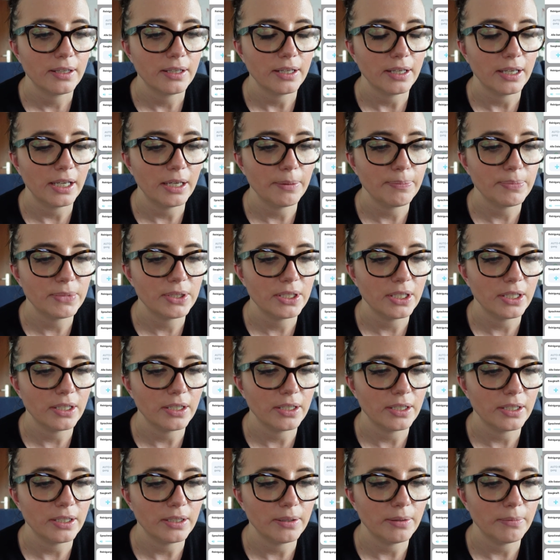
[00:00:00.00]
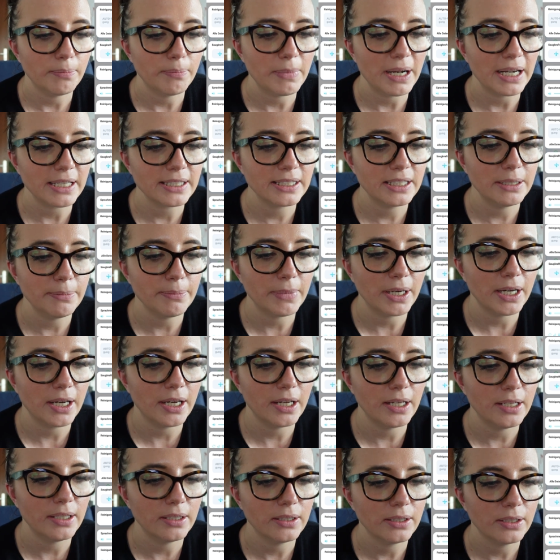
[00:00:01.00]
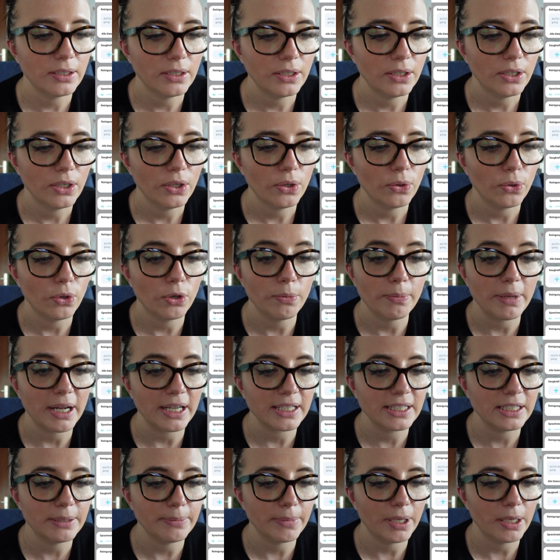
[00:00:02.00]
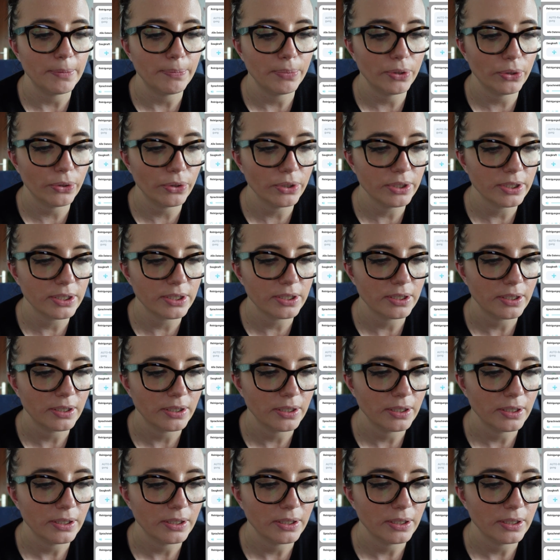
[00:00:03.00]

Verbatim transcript: Dann gibt es hier Maximal und Maximal Plus.